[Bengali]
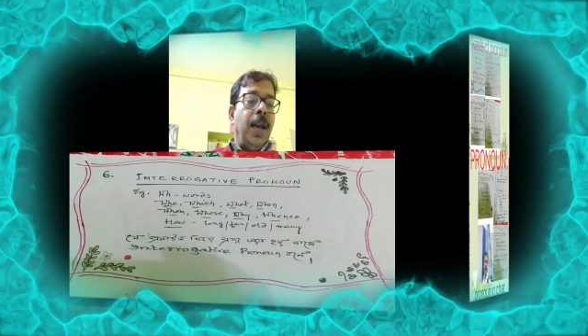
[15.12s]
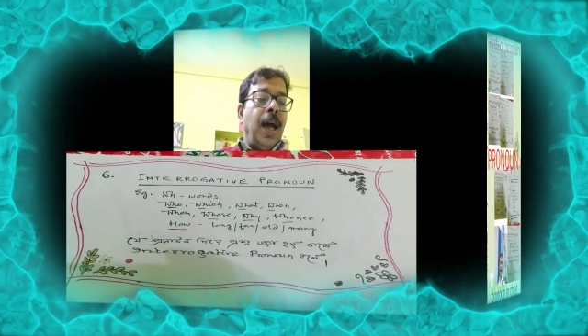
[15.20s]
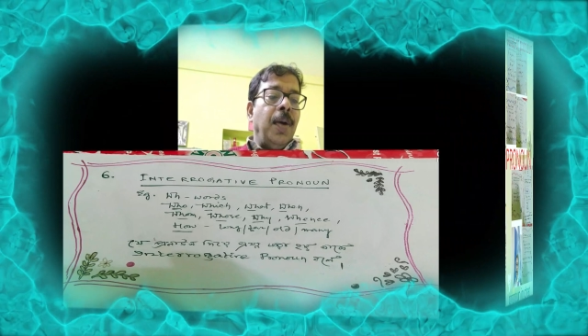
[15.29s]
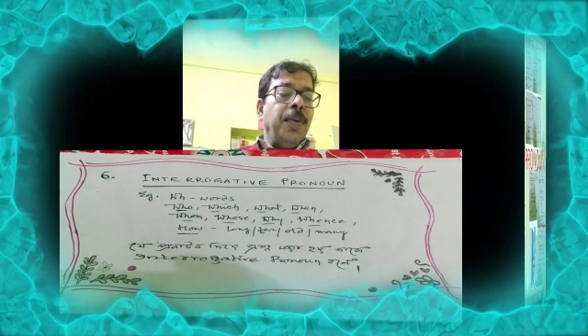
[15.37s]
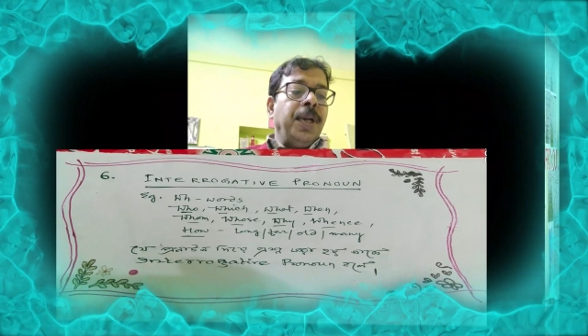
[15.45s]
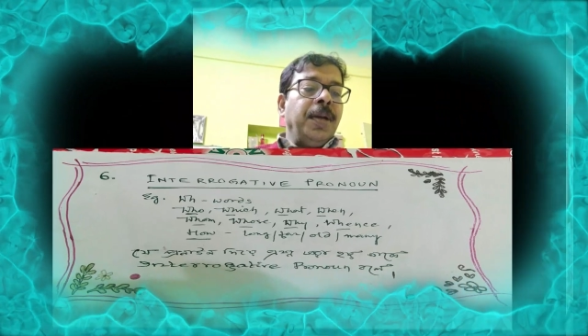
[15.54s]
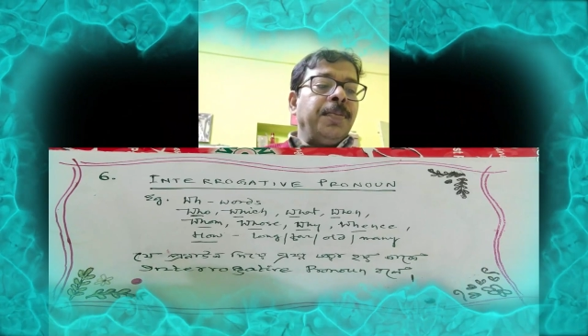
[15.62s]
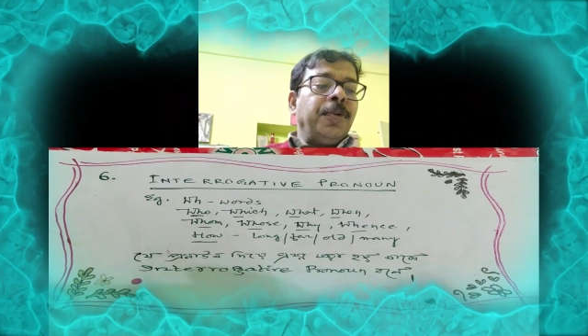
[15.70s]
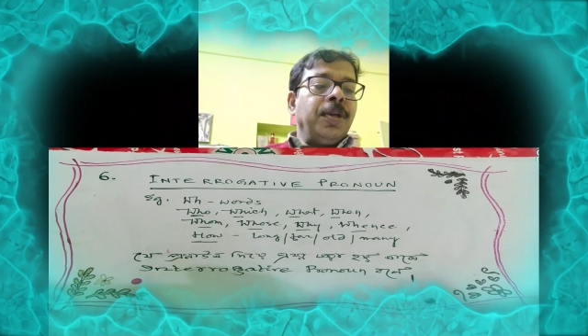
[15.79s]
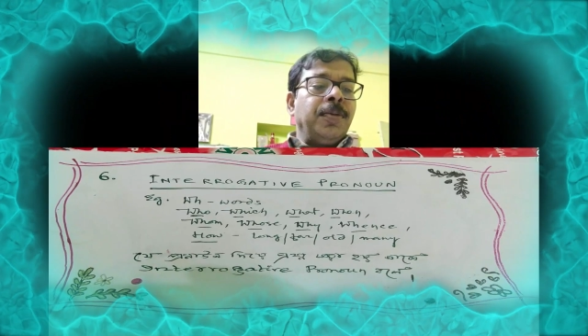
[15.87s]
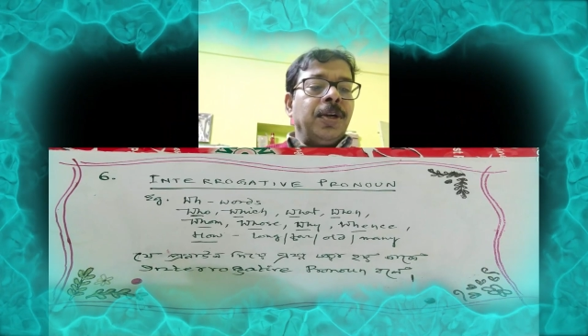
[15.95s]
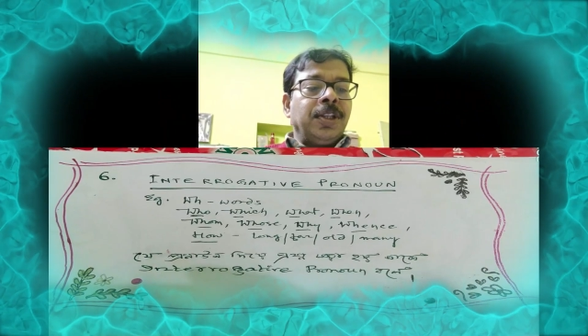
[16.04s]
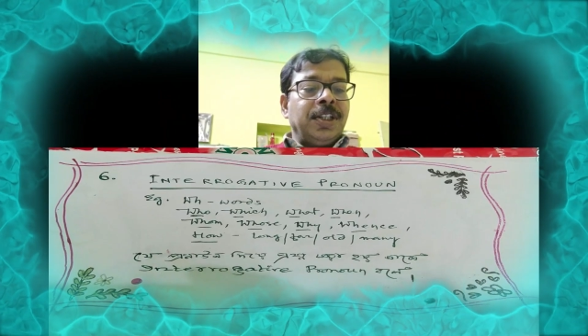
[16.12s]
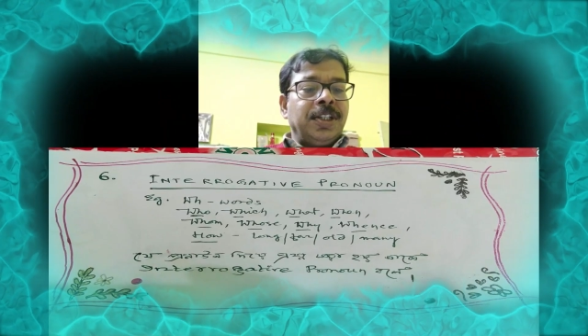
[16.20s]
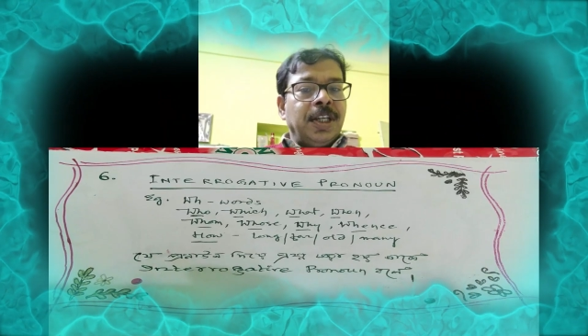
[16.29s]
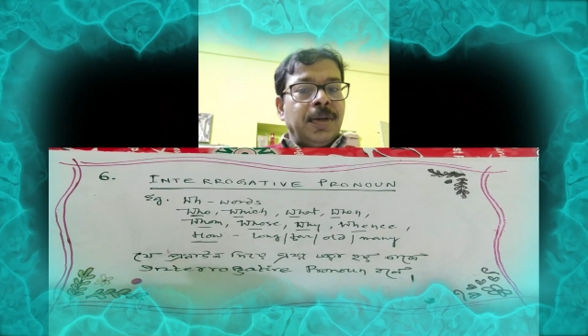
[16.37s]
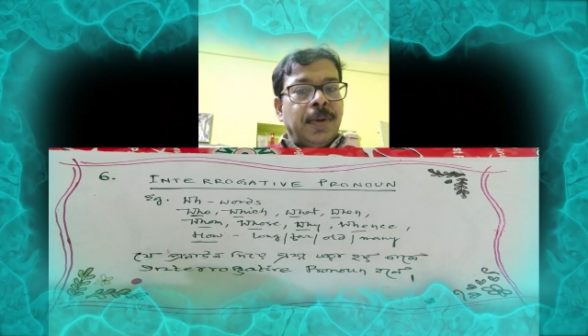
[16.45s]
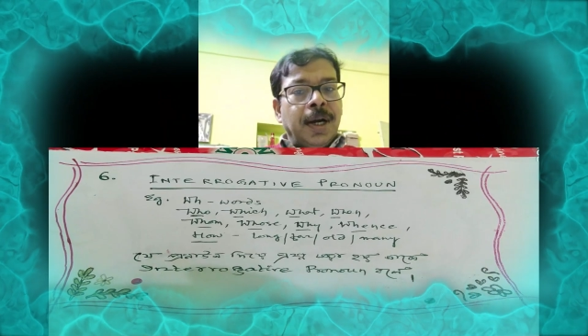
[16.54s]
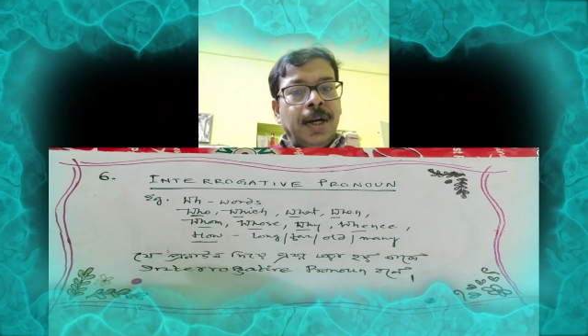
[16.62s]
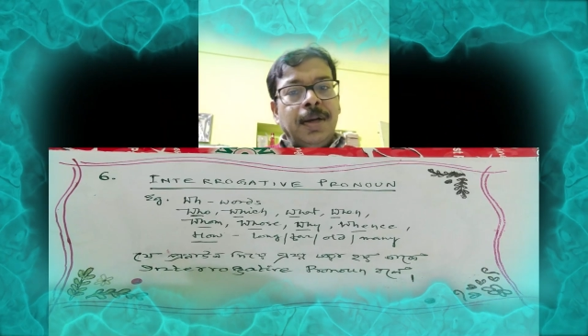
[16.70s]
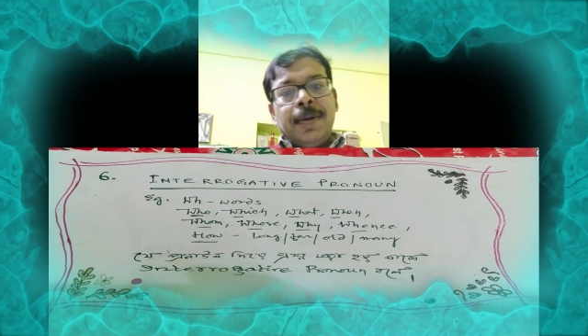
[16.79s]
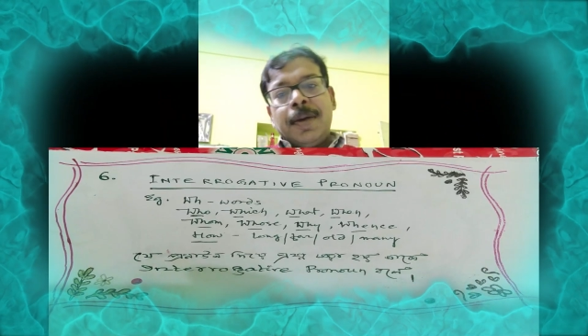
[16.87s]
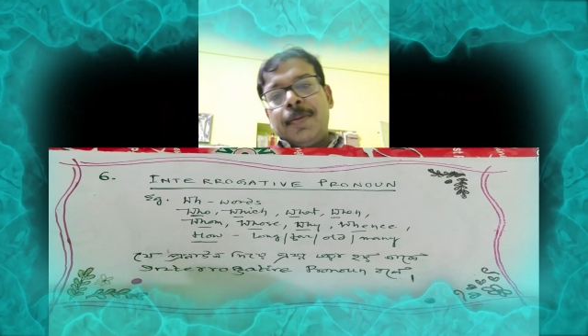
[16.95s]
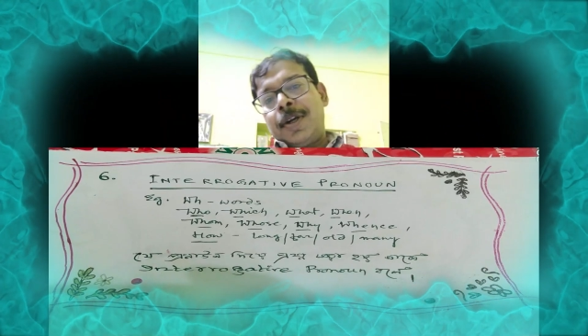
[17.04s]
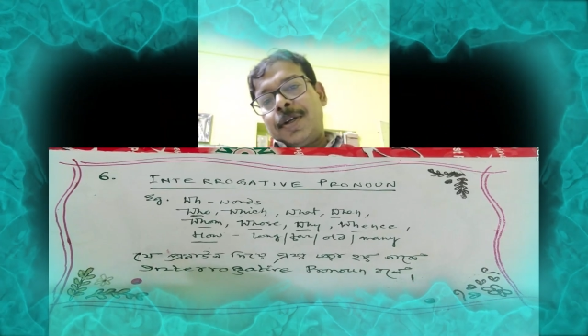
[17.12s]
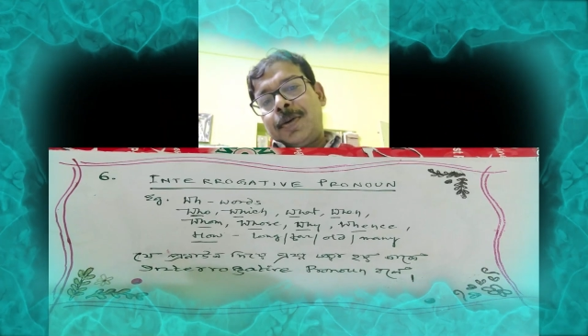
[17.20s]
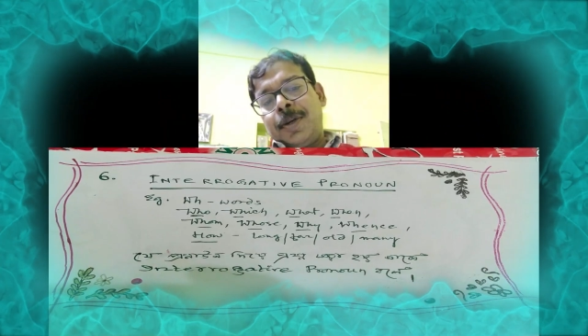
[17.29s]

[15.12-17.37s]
নাউনের পরিবর্তে যে ওয়ার্ড ব্যবহার